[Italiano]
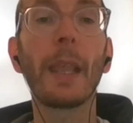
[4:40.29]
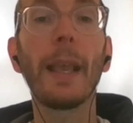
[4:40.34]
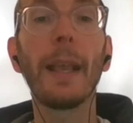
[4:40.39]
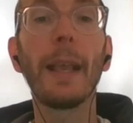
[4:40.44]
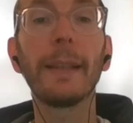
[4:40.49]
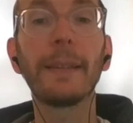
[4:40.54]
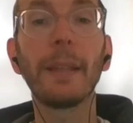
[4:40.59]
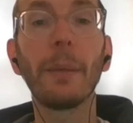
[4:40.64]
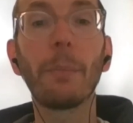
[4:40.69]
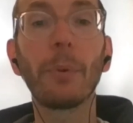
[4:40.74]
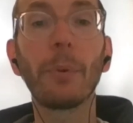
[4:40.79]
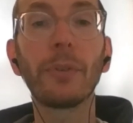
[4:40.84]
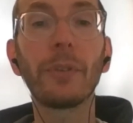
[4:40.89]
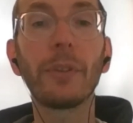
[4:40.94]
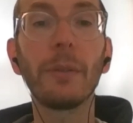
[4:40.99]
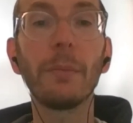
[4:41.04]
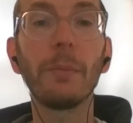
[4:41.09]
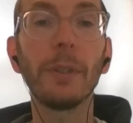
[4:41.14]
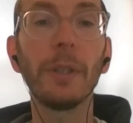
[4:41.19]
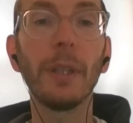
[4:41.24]
e se
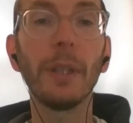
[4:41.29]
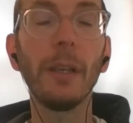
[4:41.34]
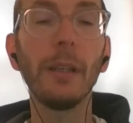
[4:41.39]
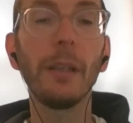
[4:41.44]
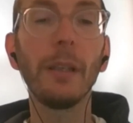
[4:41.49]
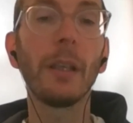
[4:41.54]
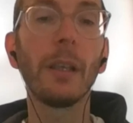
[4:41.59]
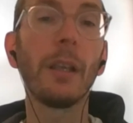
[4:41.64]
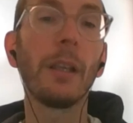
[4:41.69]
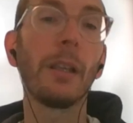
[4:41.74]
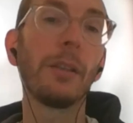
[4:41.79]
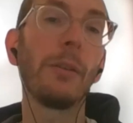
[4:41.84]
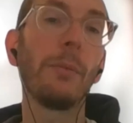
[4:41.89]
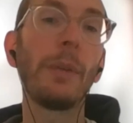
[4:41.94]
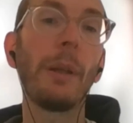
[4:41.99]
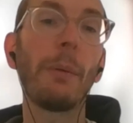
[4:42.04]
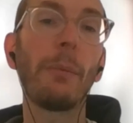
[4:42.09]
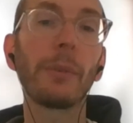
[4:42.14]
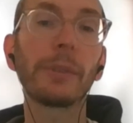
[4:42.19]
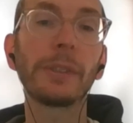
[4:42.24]
possibile
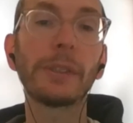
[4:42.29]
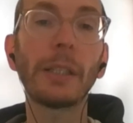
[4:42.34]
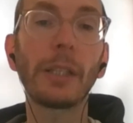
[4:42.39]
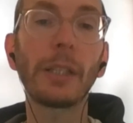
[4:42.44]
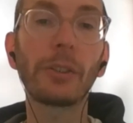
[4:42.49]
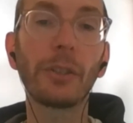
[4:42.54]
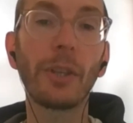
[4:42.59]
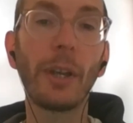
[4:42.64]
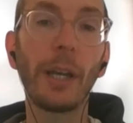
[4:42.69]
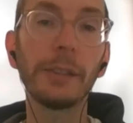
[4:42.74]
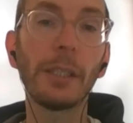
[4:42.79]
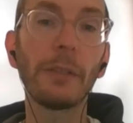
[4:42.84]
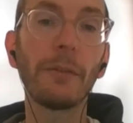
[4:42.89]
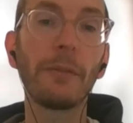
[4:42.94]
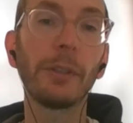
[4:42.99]
dobbiamo tralasciare